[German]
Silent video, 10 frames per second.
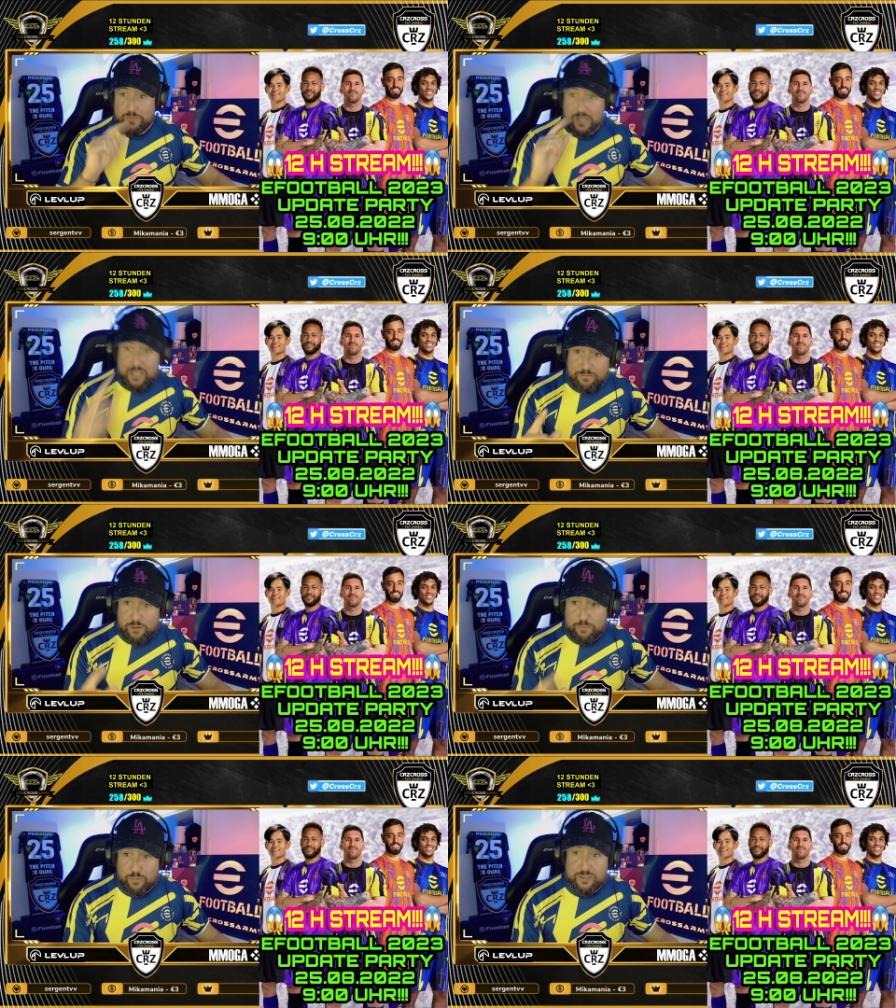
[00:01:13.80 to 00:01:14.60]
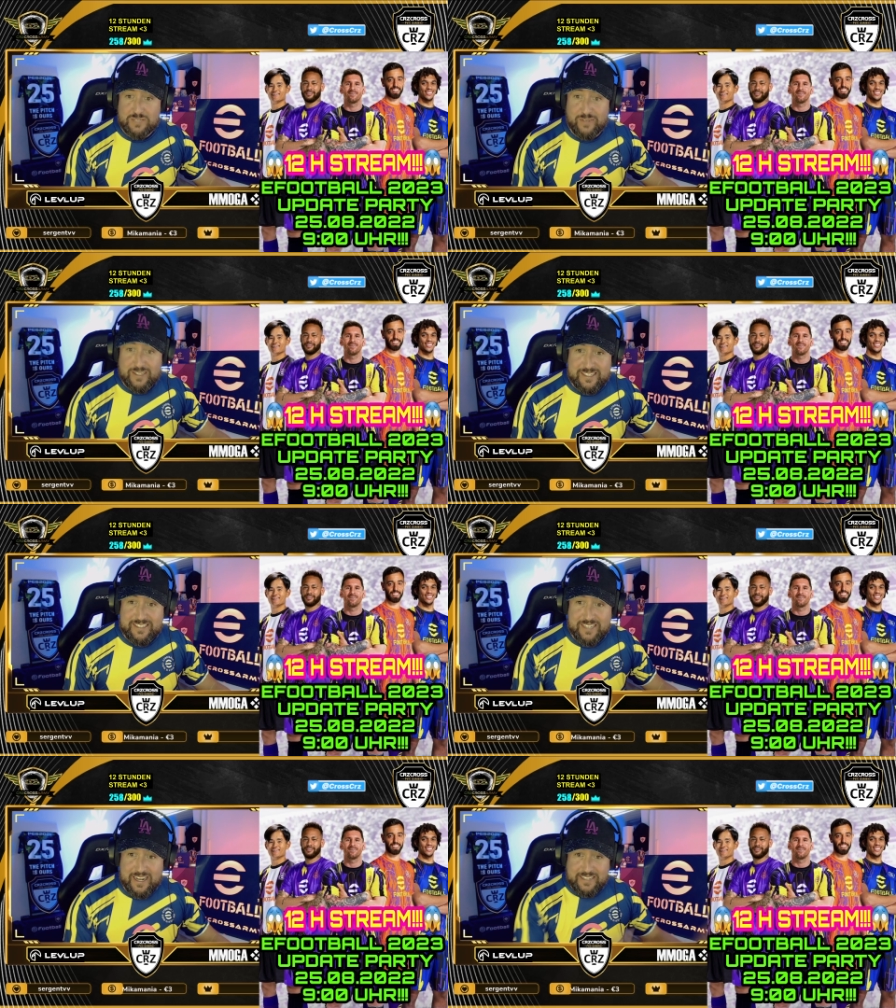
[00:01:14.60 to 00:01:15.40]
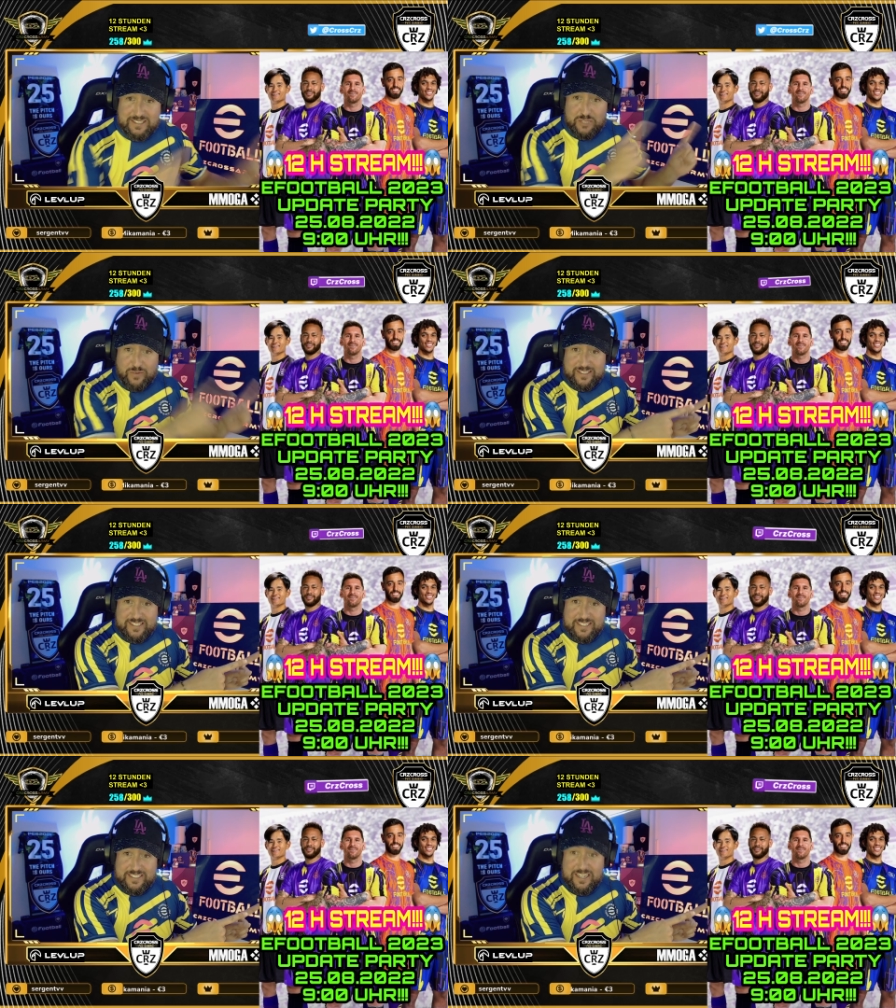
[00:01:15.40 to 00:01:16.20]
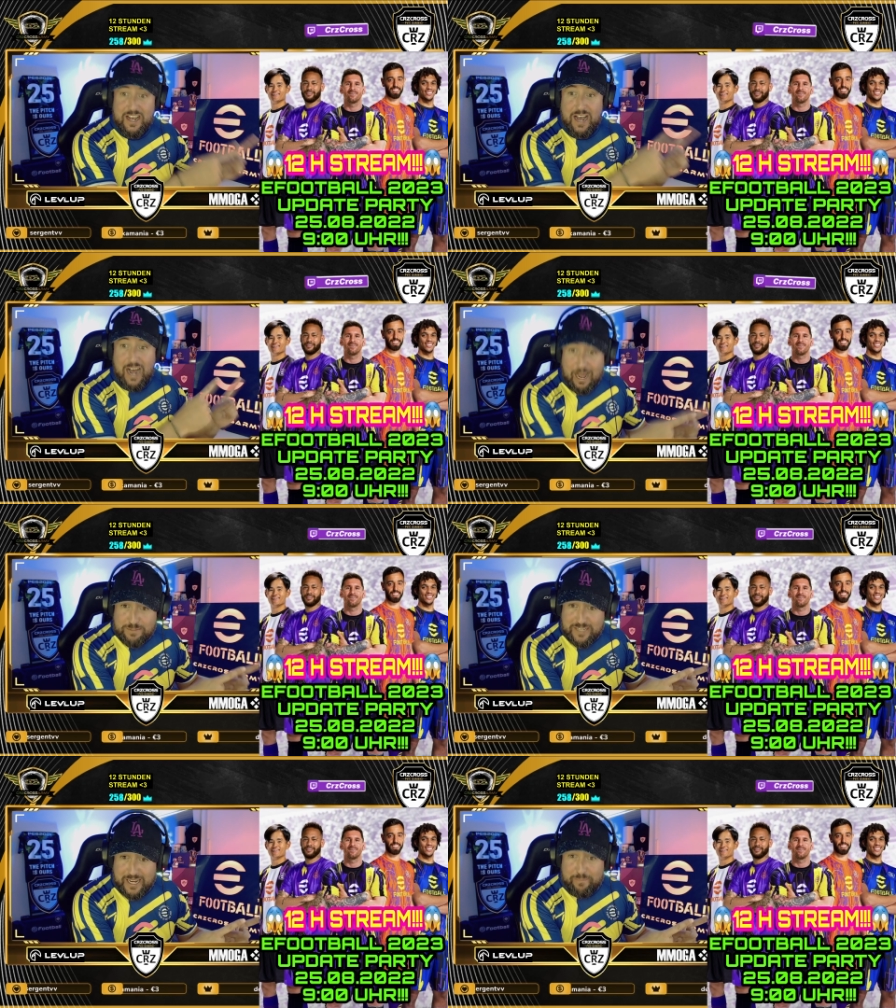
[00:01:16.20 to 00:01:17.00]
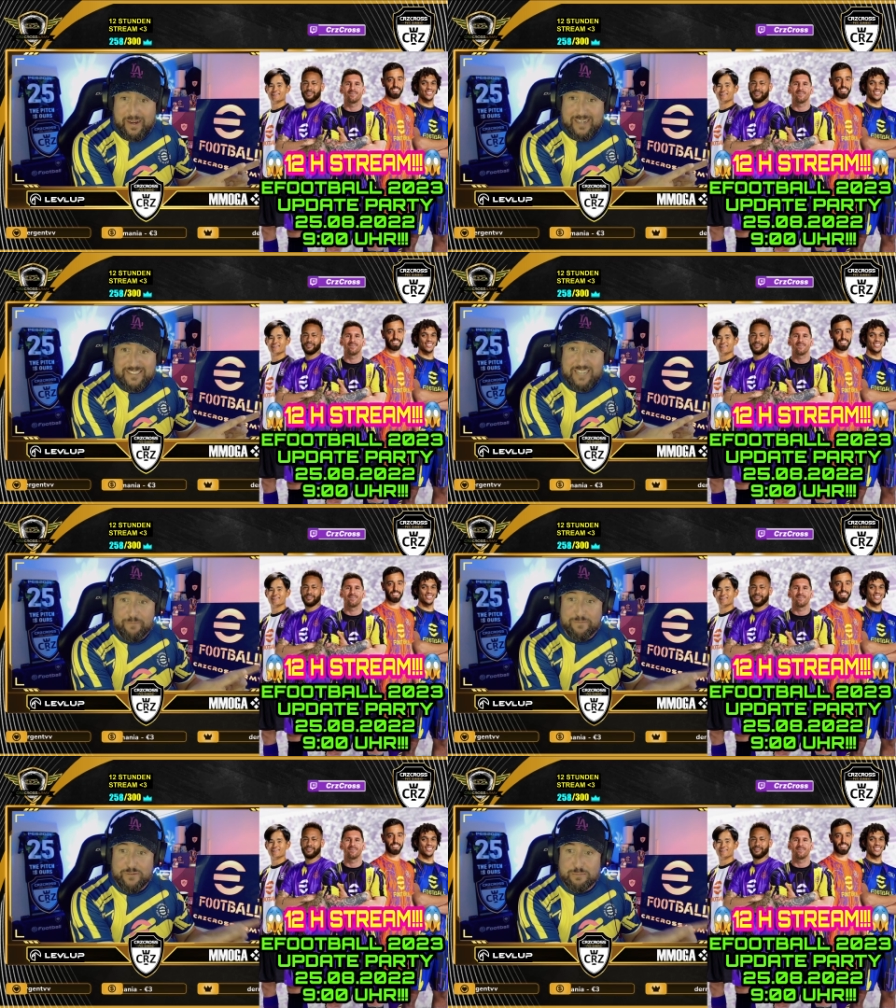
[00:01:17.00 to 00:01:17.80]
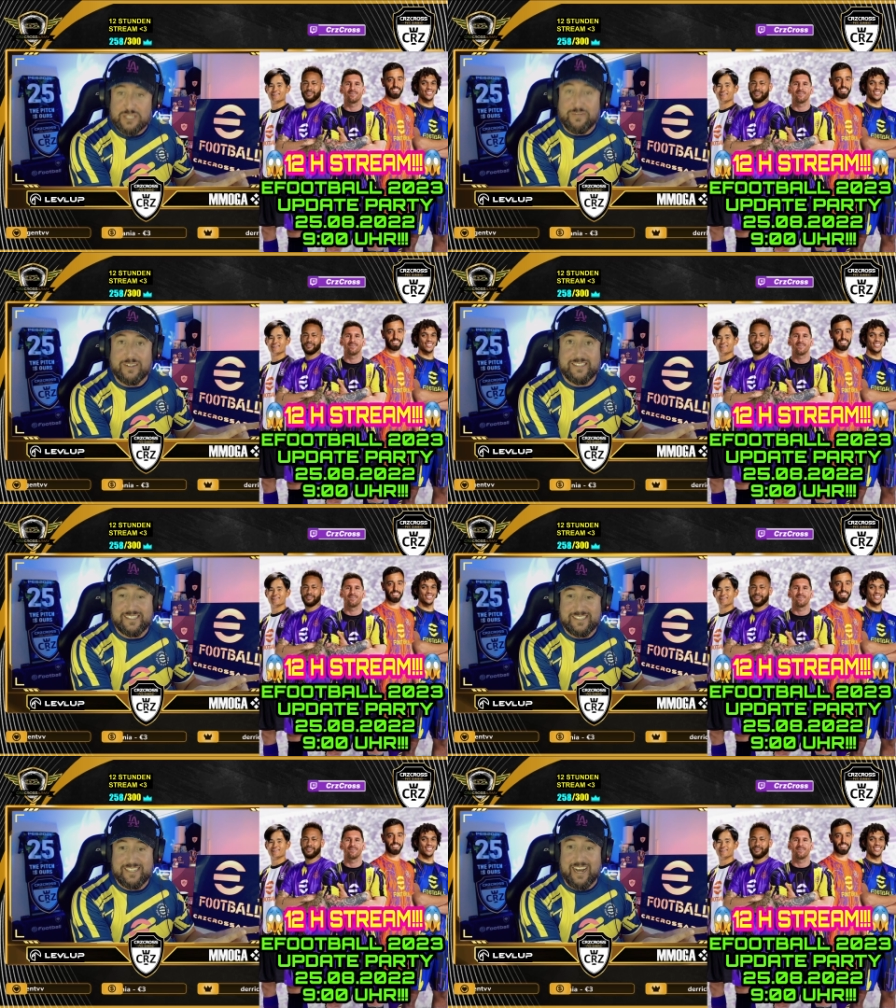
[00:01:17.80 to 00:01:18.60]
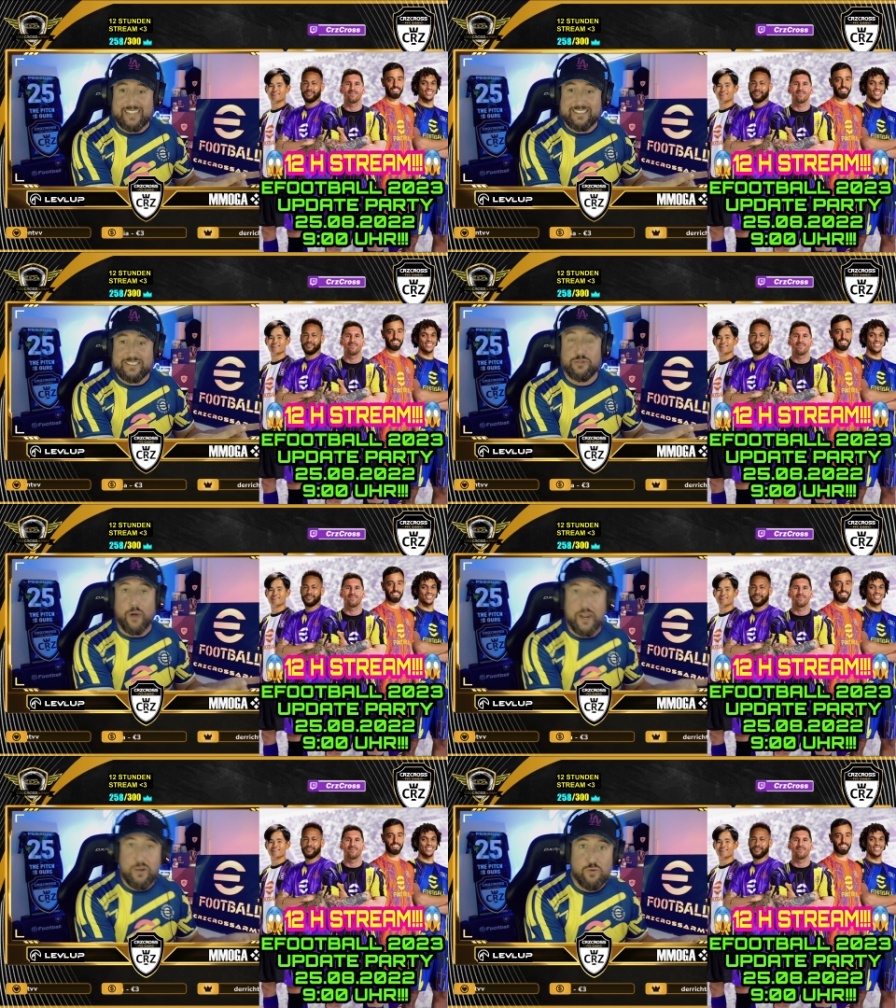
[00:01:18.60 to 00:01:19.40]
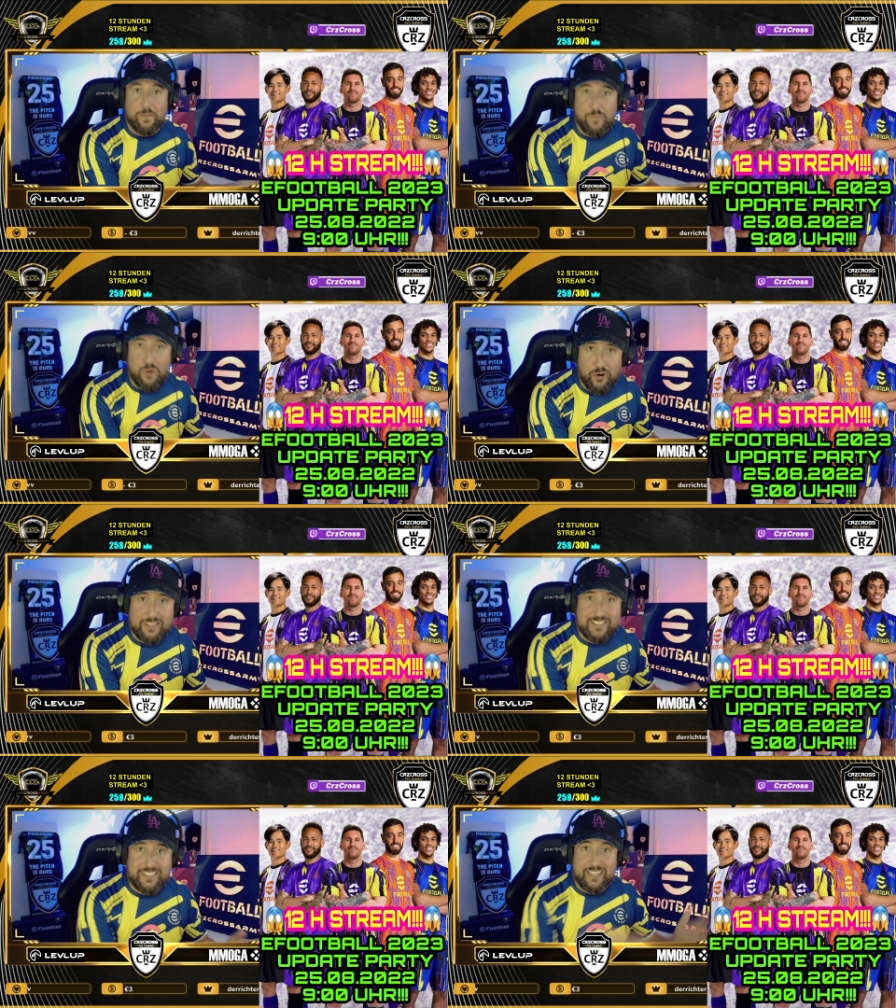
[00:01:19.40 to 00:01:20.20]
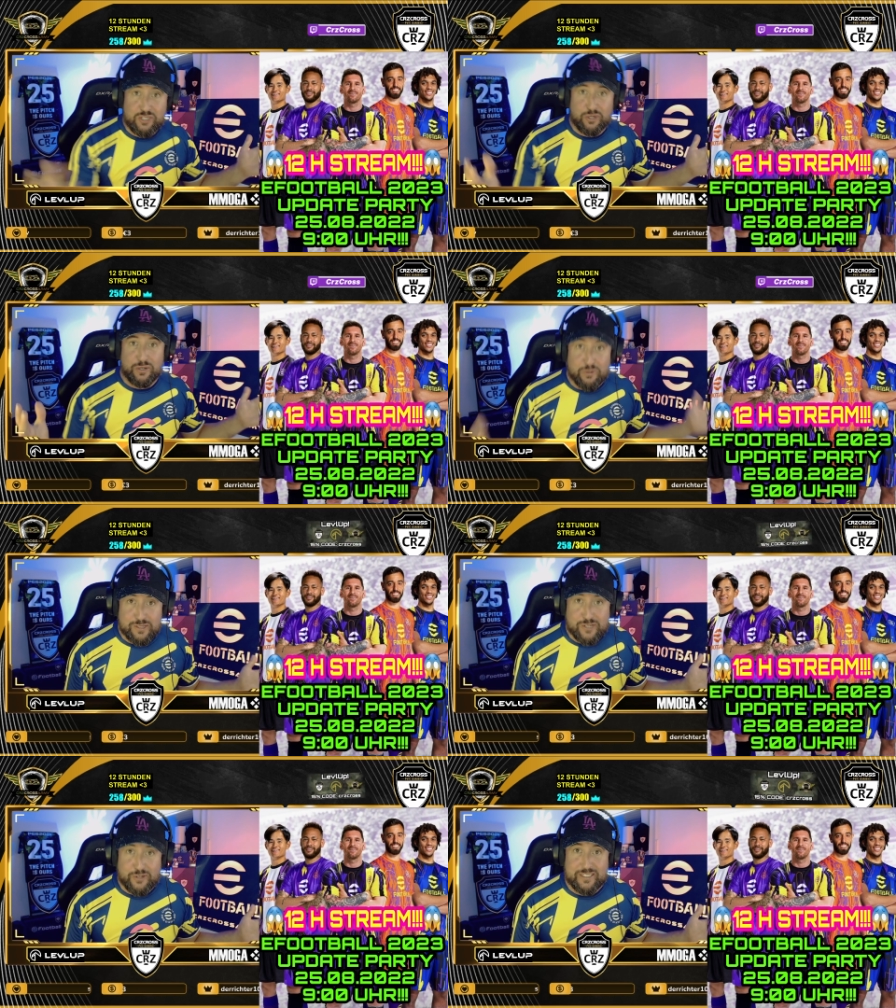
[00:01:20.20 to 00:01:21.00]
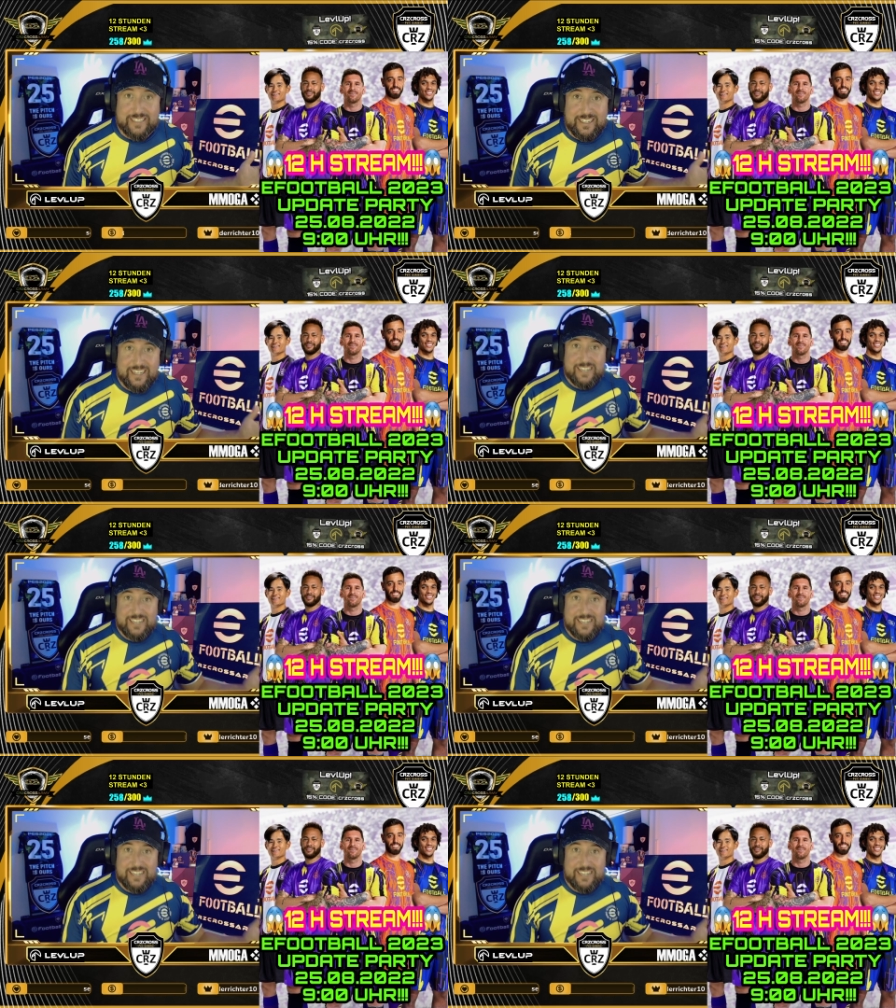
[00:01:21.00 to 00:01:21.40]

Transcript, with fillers: eFootball 2023 Update Party am 25.08. 9 Uhr morgens geht schon los, Leute.